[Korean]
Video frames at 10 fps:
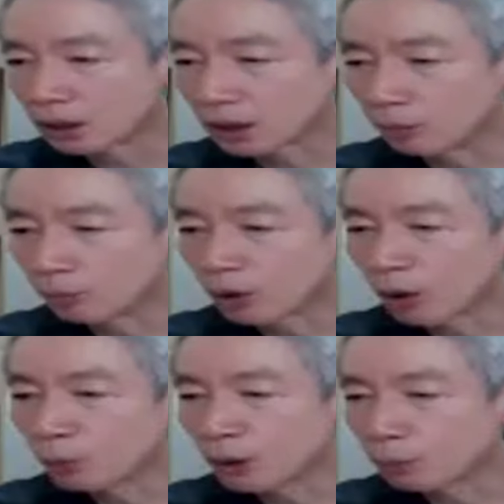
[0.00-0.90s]
지금
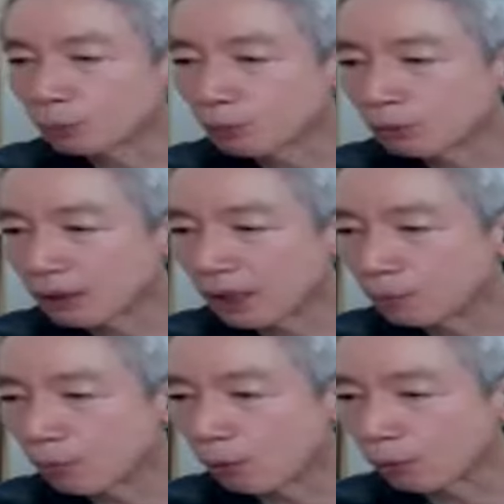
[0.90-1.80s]
컴퓨터
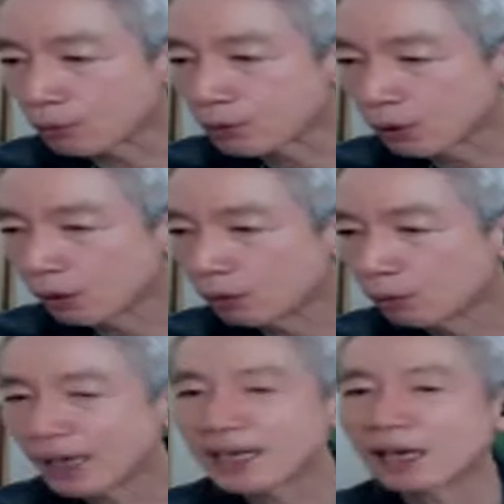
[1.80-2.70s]
프로그래머로서
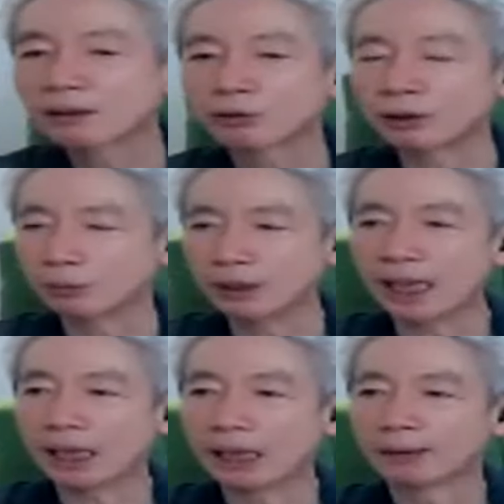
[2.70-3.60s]
활약 중입니다.